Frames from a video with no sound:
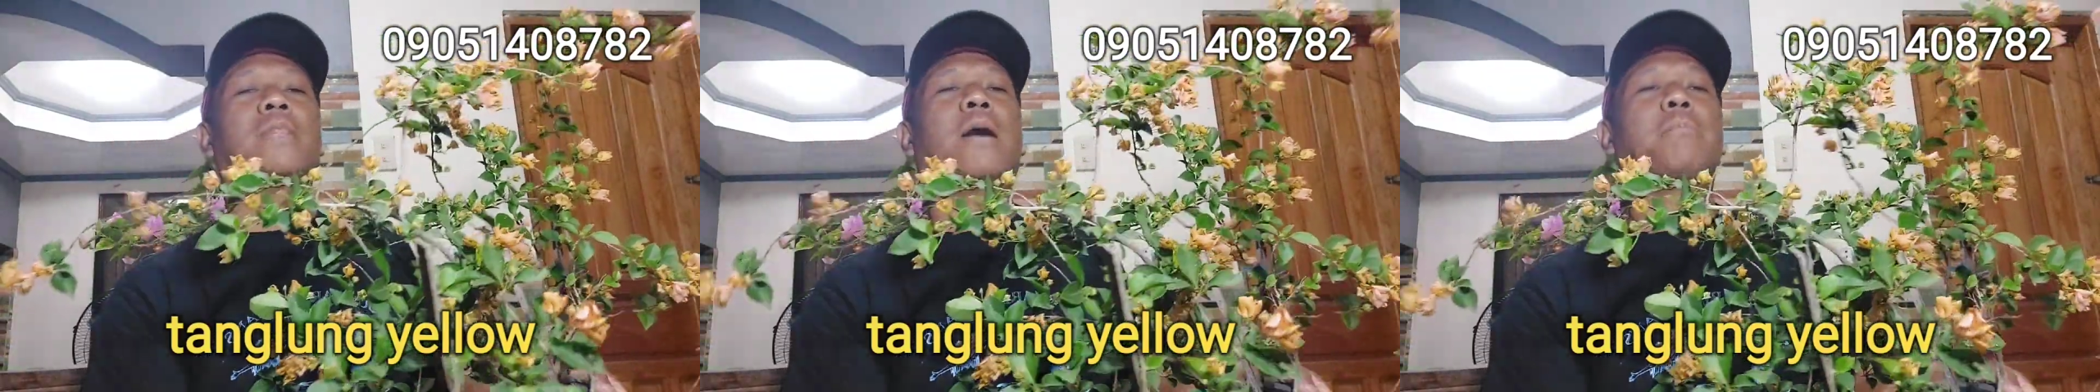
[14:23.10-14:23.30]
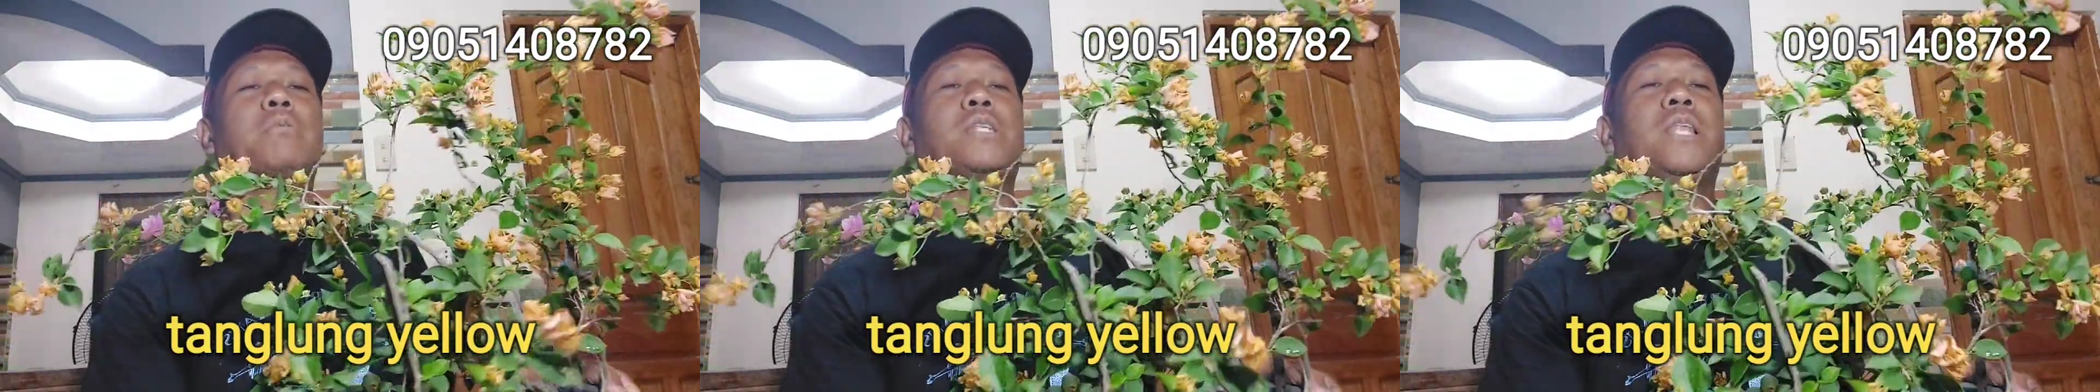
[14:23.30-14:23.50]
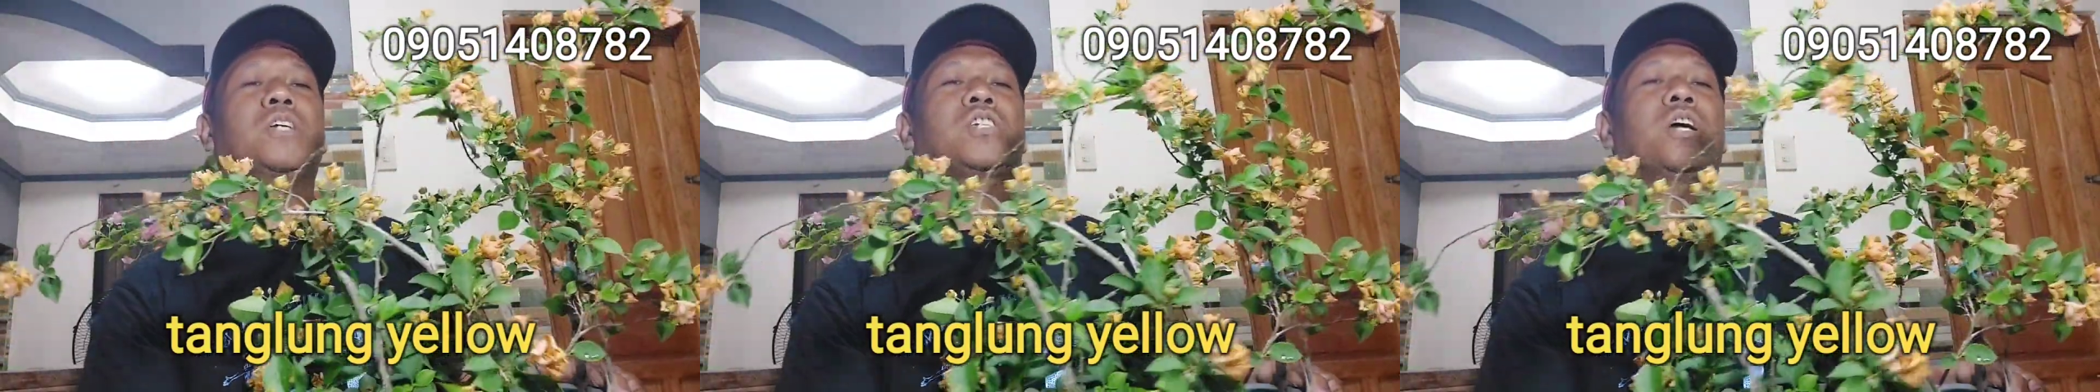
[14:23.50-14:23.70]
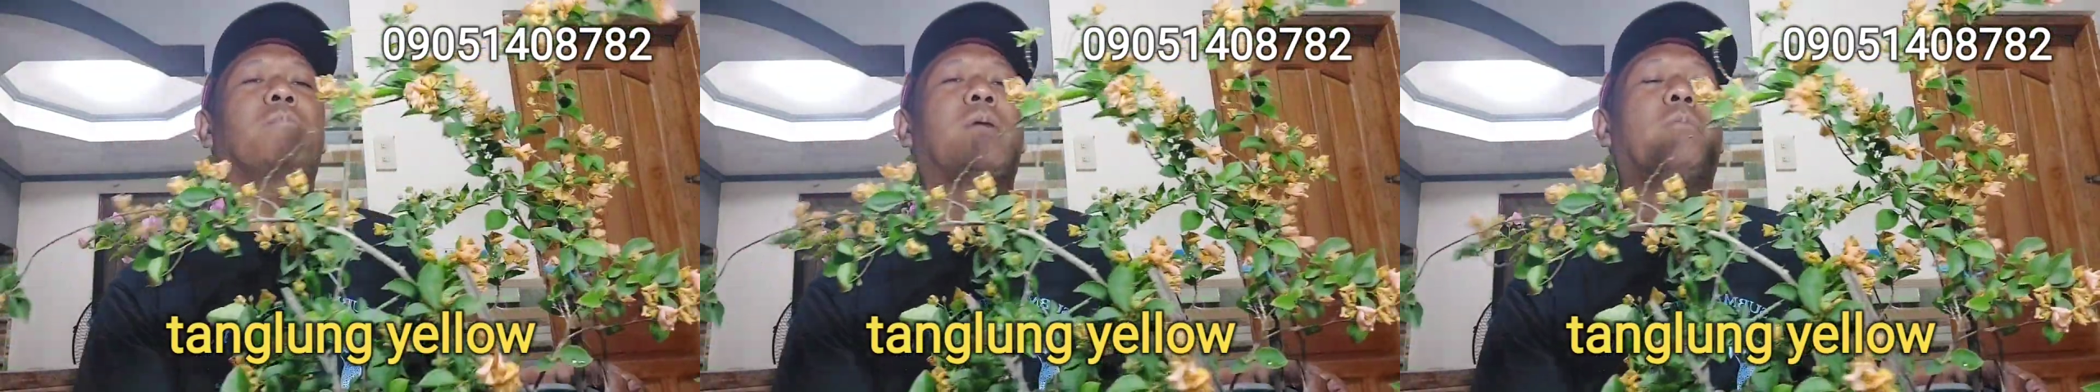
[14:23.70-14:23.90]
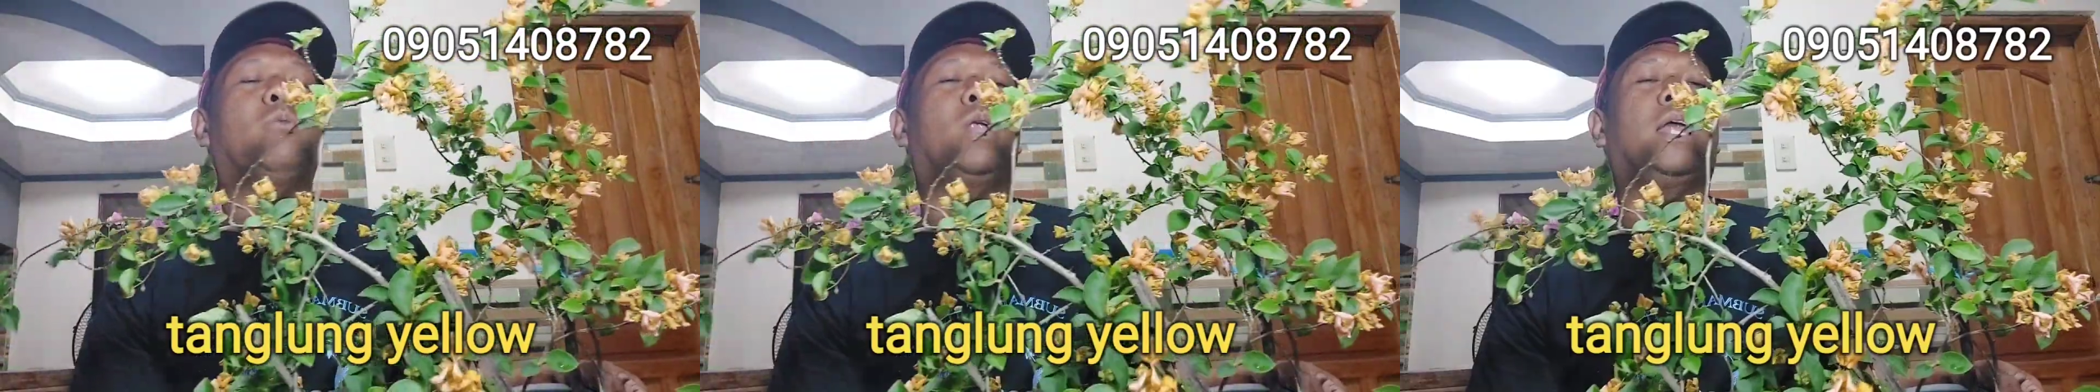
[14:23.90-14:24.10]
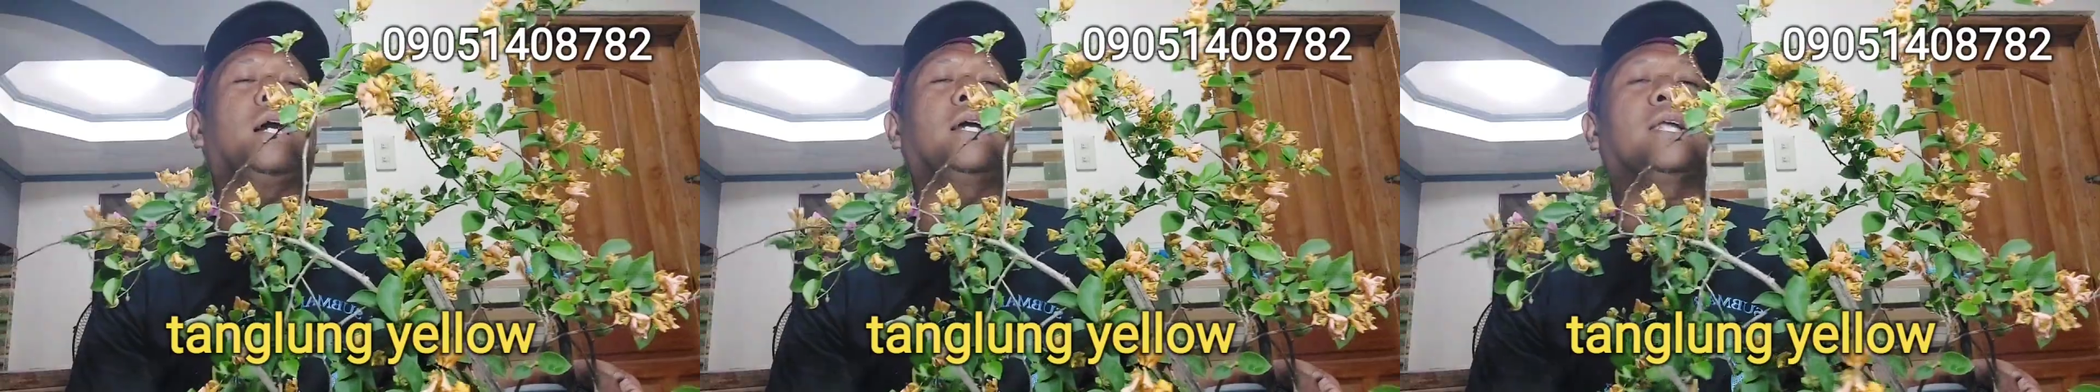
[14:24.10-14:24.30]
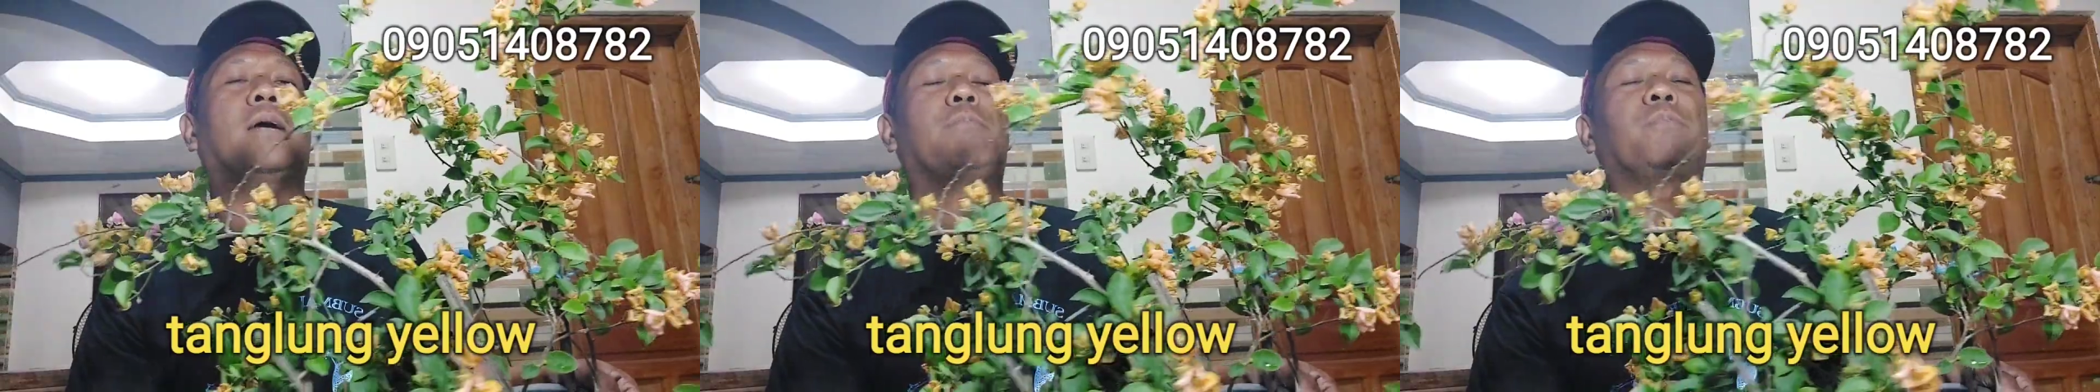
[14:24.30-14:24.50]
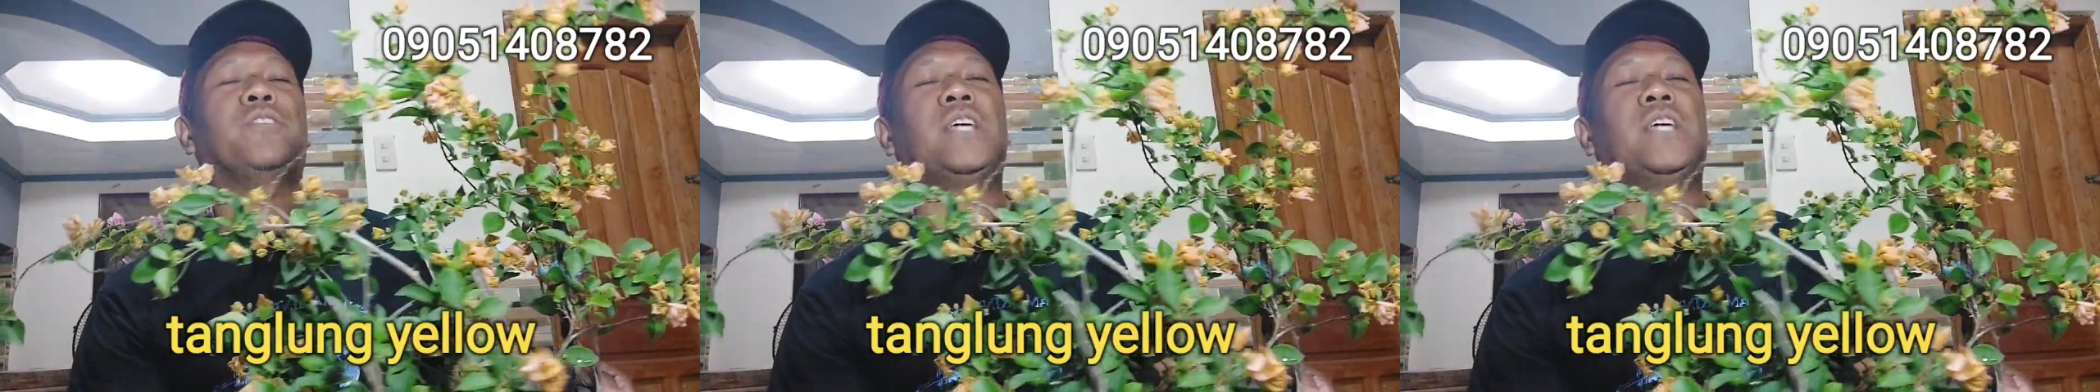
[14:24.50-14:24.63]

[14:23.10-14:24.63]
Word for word: Tapos lang siyang mamulaklak.